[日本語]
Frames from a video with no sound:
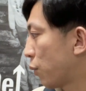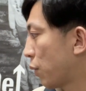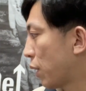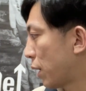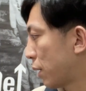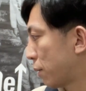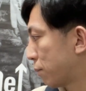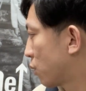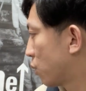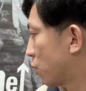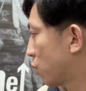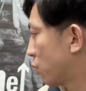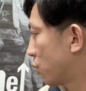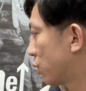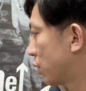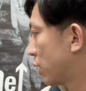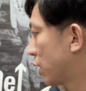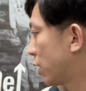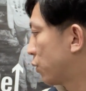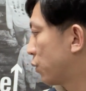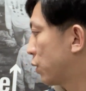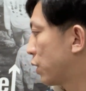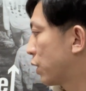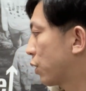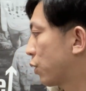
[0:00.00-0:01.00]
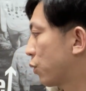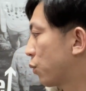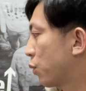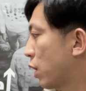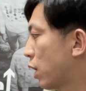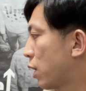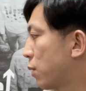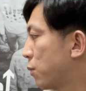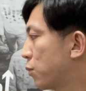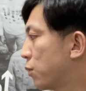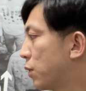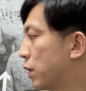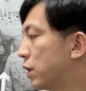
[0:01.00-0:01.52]
はゴールデンウィーク
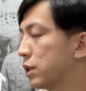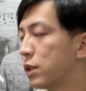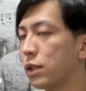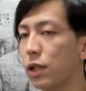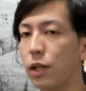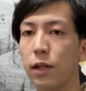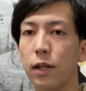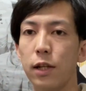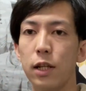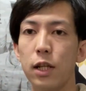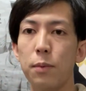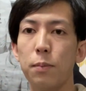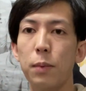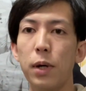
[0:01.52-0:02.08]
51さんで2